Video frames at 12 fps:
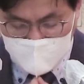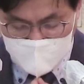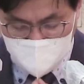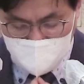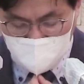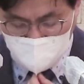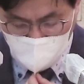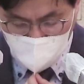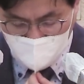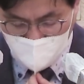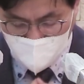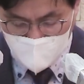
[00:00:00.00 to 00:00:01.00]

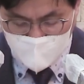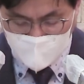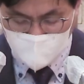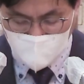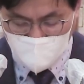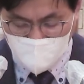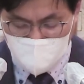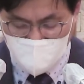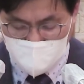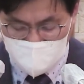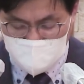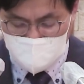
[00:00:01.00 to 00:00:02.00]
내려놓고 또
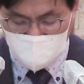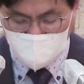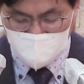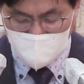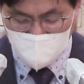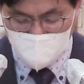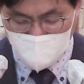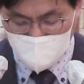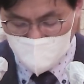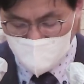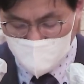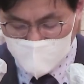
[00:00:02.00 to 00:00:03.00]
염려와 근심을
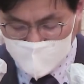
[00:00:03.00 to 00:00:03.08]
내려놓고